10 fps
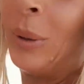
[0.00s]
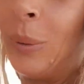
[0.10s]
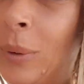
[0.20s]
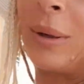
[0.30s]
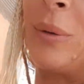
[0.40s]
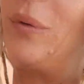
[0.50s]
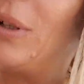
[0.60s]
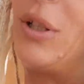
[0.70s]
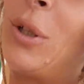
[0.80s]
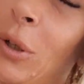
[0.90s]
una
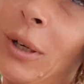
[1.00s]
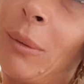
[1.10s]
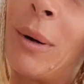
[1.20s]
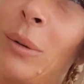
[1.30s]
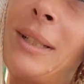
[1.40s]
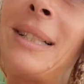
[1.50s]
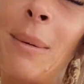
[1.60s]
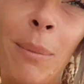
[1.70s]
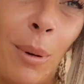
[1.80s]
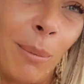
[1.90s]
confessione, una notizia
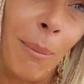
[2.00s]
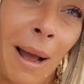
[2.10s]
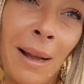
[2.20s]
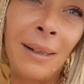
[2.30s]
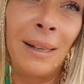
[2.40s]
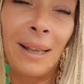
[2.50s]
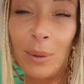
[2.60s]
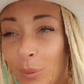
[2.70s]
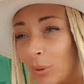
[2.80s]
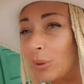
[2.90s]
bomba e
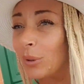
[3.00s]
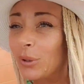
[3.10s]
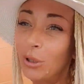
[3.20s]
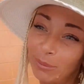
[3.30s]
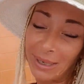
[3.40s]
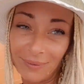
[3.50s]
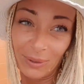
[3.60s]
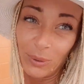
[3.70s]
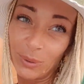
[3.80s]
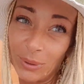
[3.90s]
uno scorcio
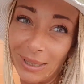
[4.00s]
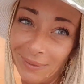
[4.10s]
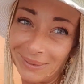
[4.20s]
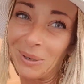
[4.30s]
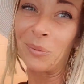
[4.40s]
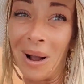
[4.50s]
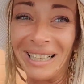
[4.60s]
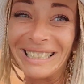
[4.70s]
meraviglioso della città qua.